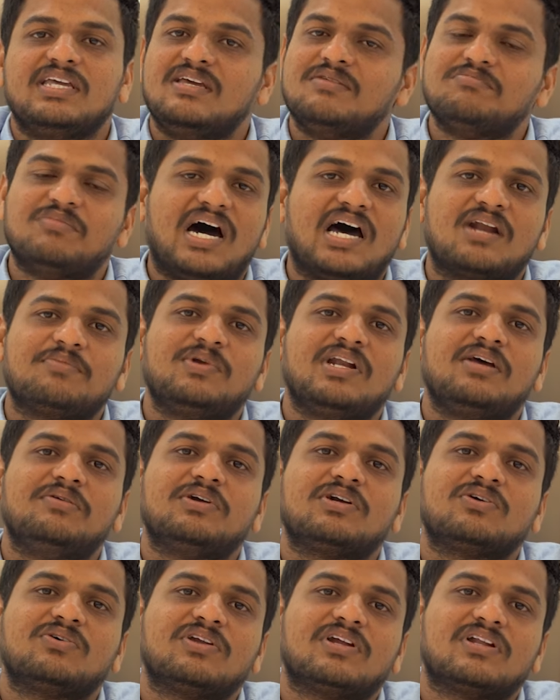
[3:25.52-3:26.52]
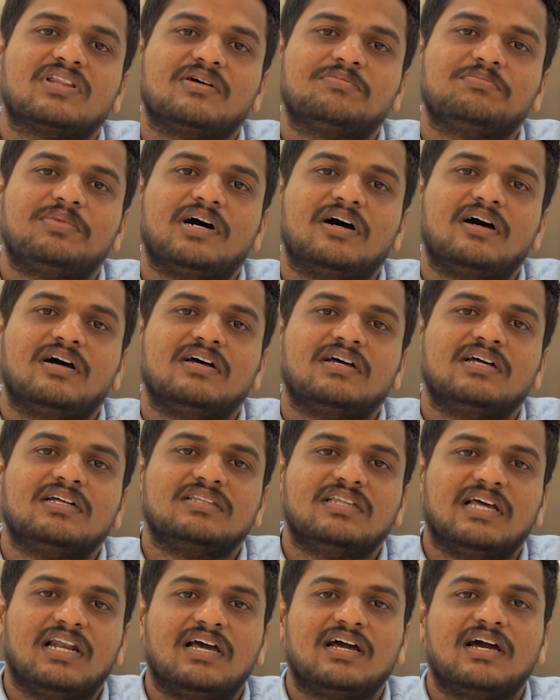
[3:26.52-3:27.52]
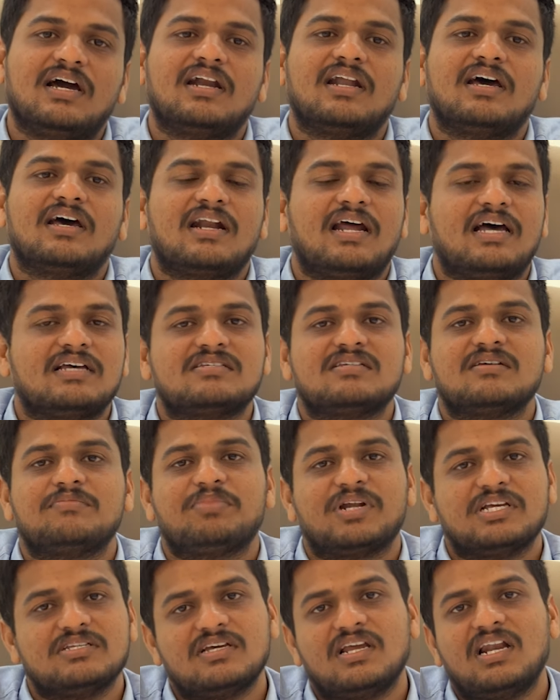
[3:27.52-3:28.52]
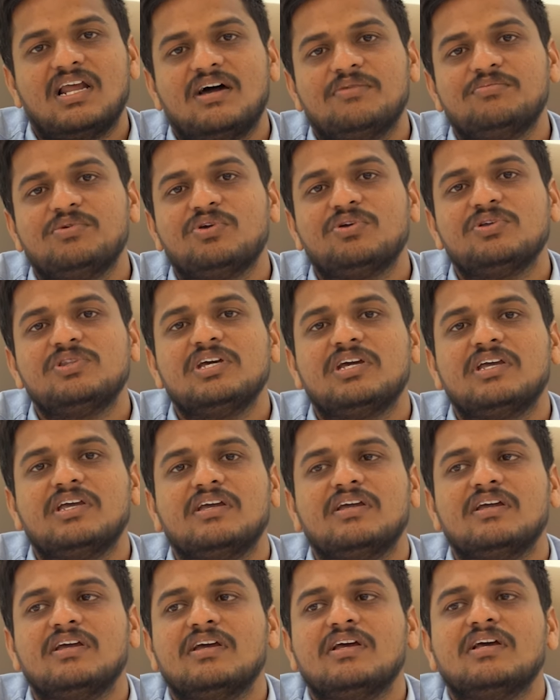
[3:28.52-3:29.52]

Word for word: ఈ మార్పులే పెట్టుకున్నారు తప్ప తెలంగాణ రాష్ట్ర ప్రజల అభివృద్ధికి